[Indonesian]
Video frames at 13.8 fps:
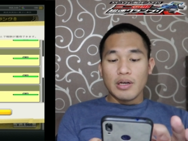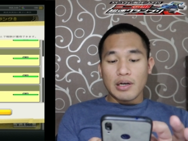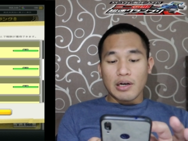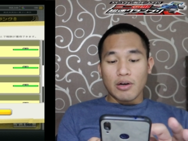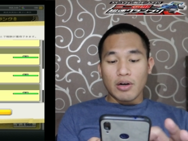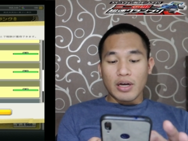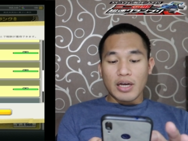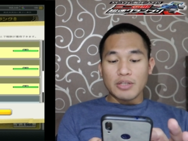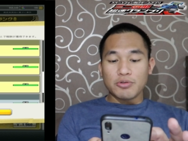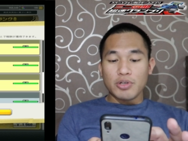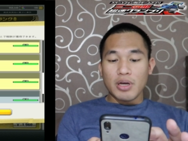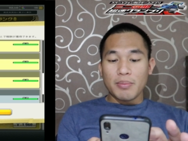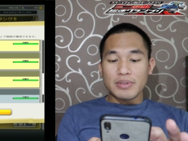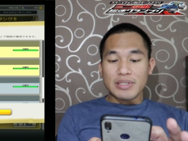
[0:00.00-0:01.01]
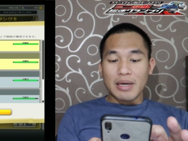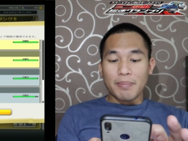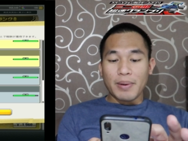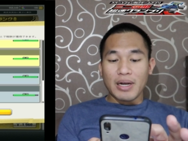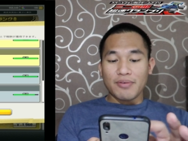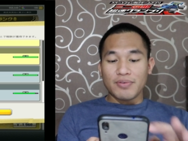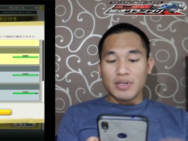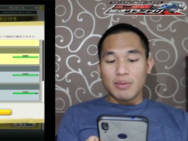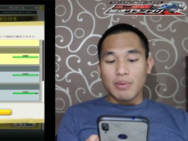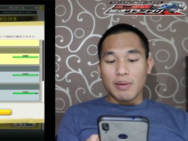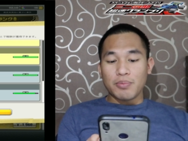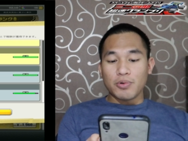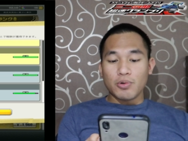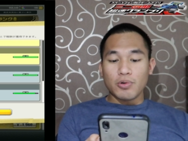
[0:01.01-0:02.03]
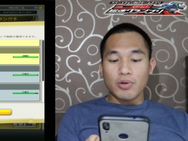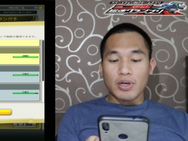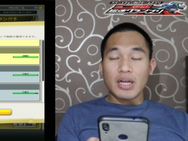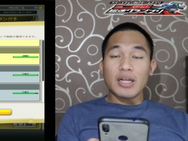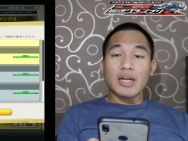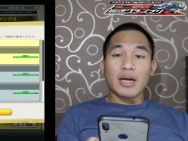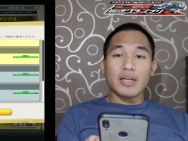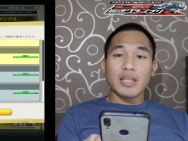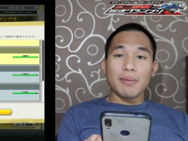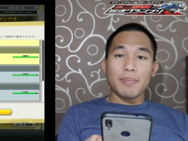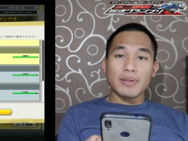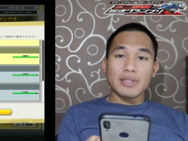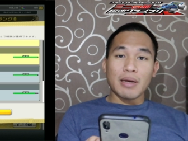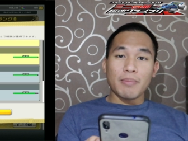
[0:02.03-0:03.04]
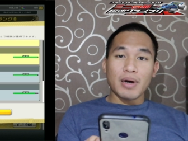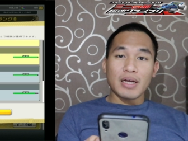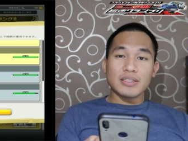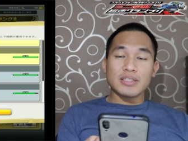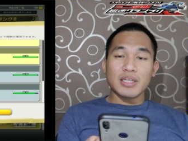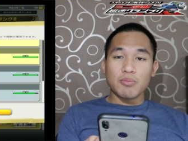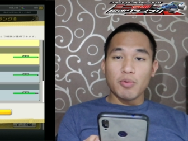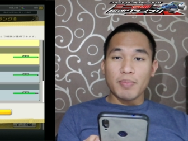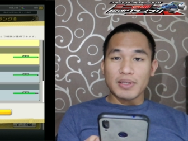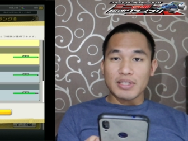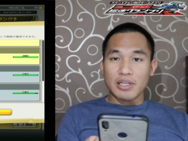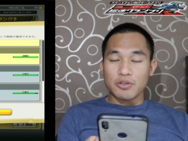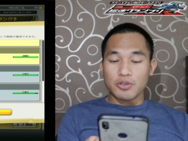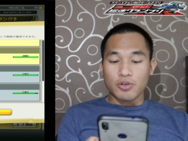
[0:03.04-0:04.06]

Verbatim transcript: Kalau kalian sudah mencapai level 50, kalian akan dapat tambahan 1400